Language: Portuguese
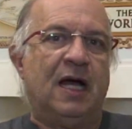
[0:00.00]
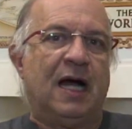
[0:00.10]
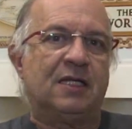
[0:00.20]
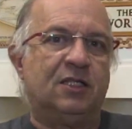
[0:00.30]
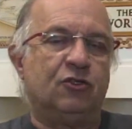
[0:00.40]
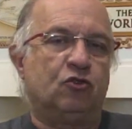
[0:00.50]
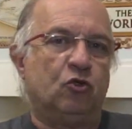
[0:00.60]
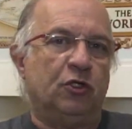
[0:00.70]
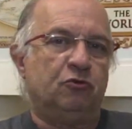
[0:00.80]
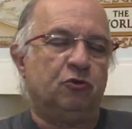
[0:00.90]
as
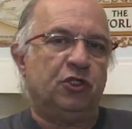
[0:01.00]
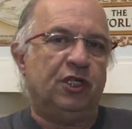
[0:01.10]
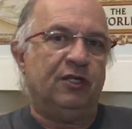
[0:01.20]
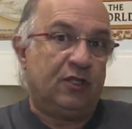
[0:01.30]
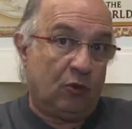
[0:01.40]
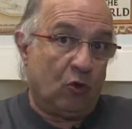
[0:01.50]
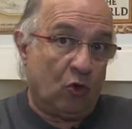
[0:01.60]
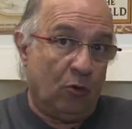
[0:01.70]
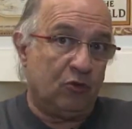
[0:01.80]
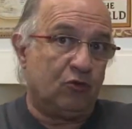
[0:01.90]
questões dos direitos
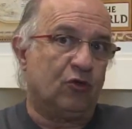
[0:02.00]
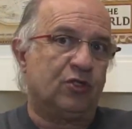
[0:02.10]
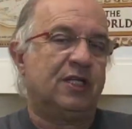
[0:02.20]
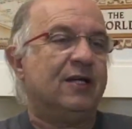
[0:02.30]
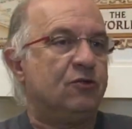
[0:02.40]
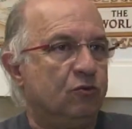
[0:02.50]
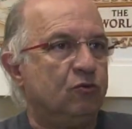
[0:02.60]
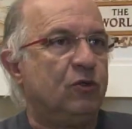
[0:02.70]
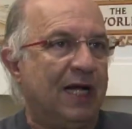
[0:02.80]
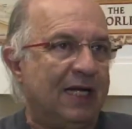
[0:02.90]
econômicos, sociais e
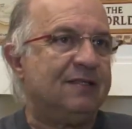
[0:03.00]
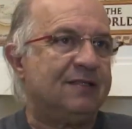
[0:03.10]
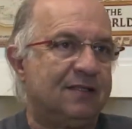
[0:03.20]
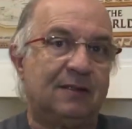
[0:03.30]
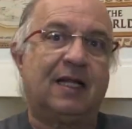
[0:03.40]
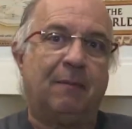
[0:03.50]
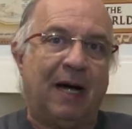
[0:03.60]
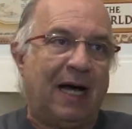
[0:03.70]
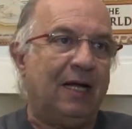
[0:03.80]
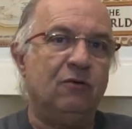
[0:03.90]
culturais,
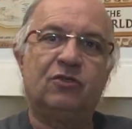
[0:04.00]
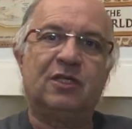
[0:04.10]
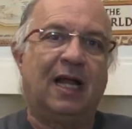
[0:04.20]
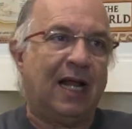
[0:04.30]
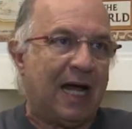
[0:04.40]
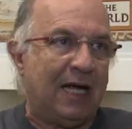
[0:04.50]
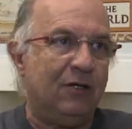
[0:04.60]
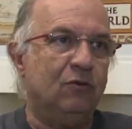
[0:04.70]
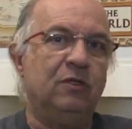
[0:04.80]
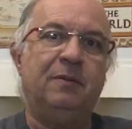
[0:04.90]
trabalho,
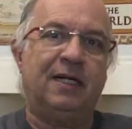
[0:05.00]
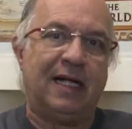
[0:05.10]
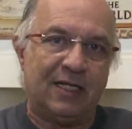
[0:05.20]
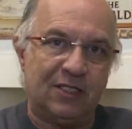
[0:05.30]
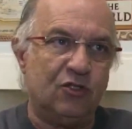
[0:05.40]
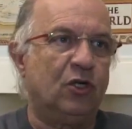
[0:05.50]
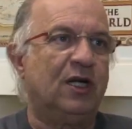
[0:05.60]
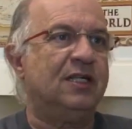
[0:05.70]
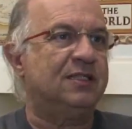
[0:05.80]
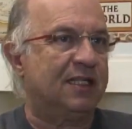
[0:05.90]
salário, liberdade de
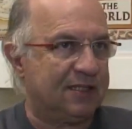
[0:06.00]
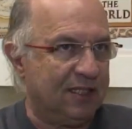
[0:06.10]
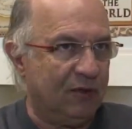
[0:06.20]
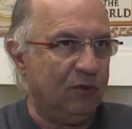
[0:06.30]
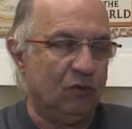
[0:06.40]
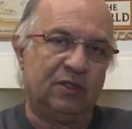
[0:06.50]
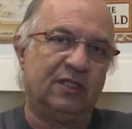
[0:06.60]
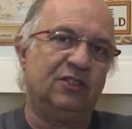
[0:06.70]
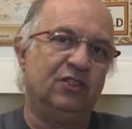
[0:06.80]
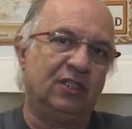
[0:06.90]
organização e luta
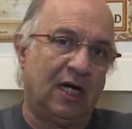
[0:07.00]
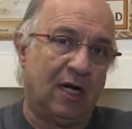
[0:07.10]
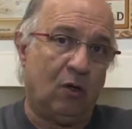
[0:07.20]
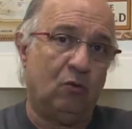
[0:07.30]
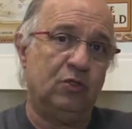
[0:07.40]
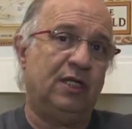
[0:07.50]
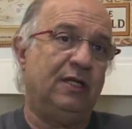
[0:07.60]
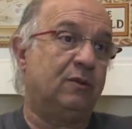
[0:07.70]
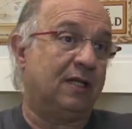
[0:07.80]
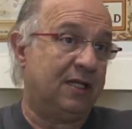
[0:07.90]
sindical, o
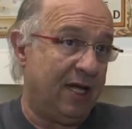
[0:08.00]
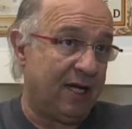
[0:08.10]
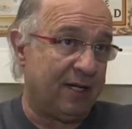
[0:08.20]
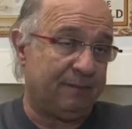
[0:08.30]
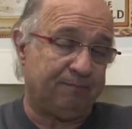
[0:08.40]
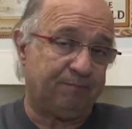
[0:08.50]
direito à terra.